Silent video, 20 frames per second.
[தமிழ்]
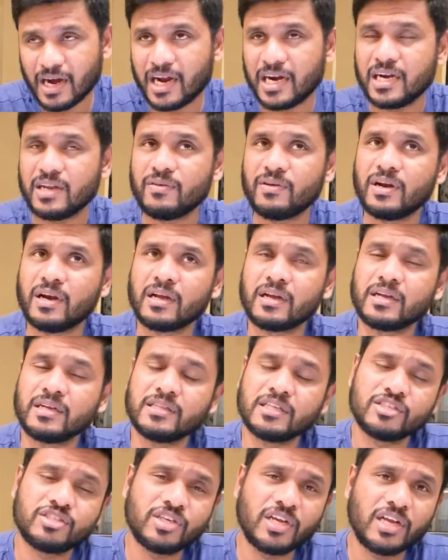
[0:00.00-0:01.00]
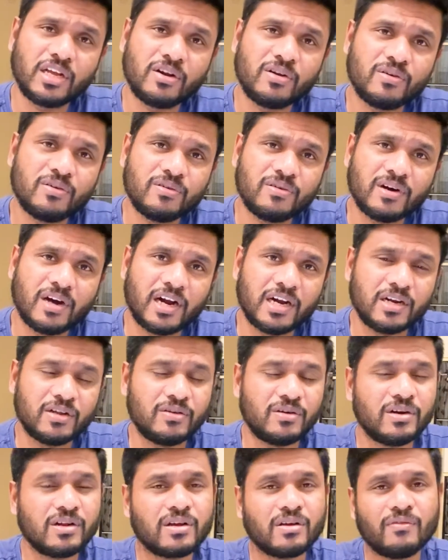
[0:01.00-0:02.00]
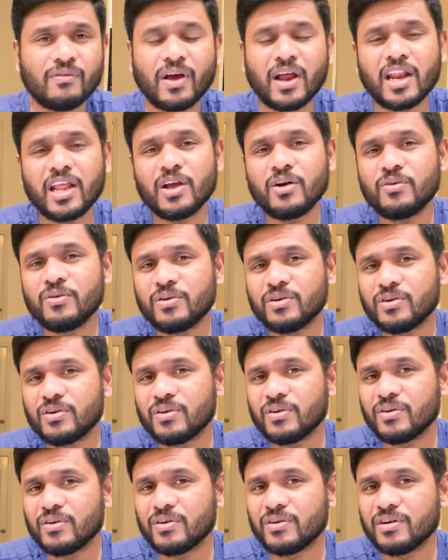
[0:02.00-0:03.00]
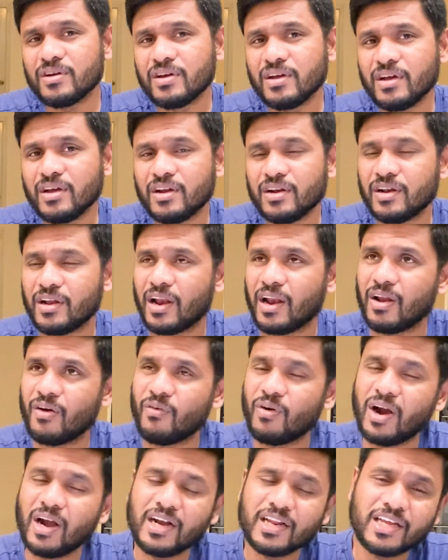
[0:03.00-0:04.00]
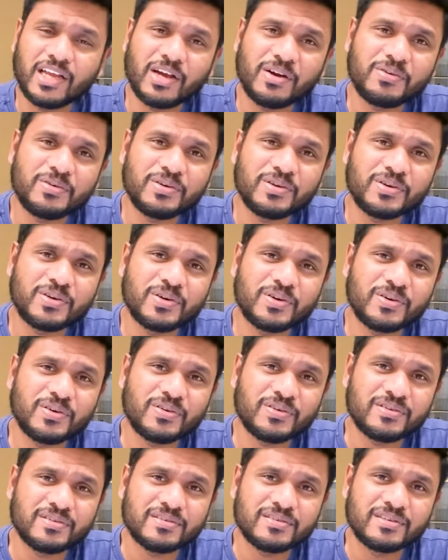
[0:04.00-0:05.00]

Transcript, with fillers: ஆண்டவர் எனக்கு இதை செய்யணும் ஆண்டவர் எனக்கு வேலையை கொடுக்கணும் நல்ல வாழ்க்கையை கொடுக்கணும்